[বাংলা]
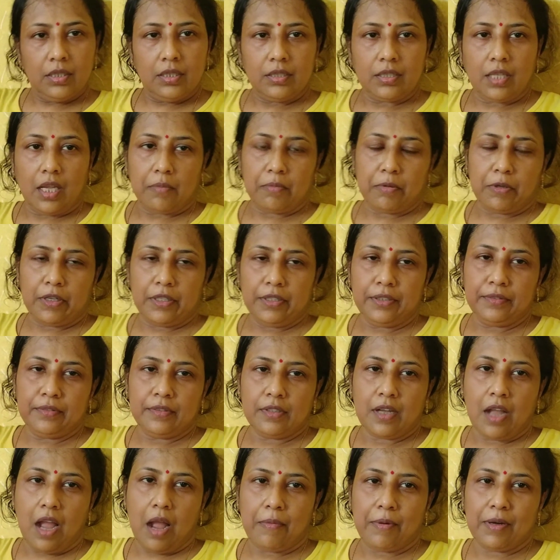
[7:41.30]
তারপরে
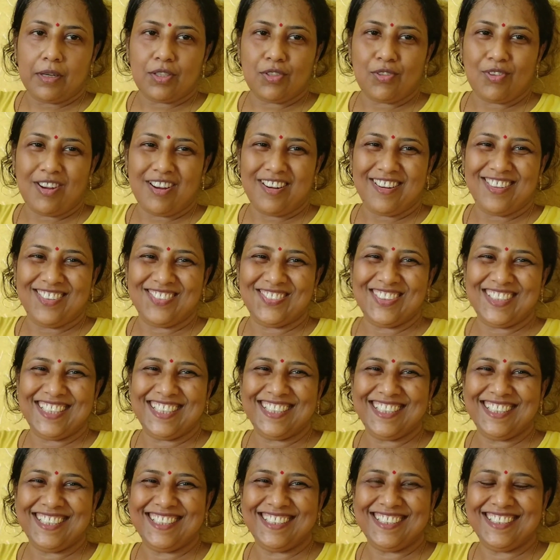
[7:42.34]
খাবার জোগাড় হবে
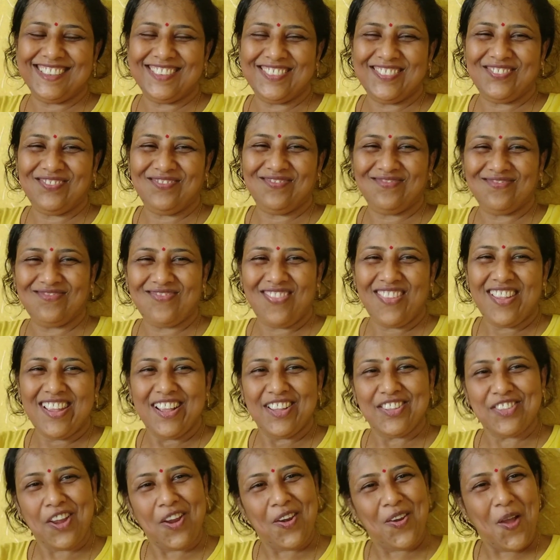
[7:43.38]

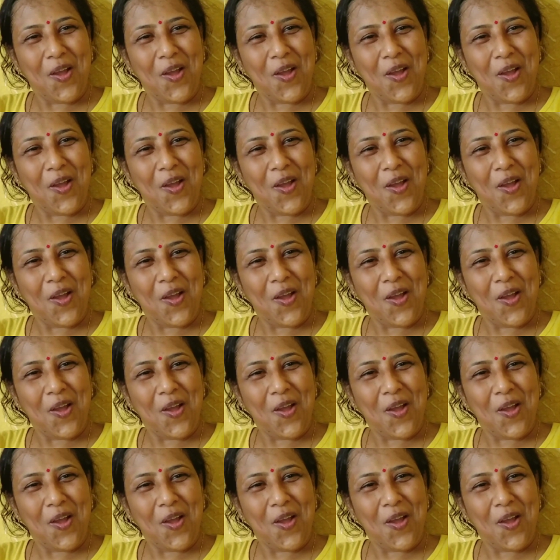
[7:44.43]
চলো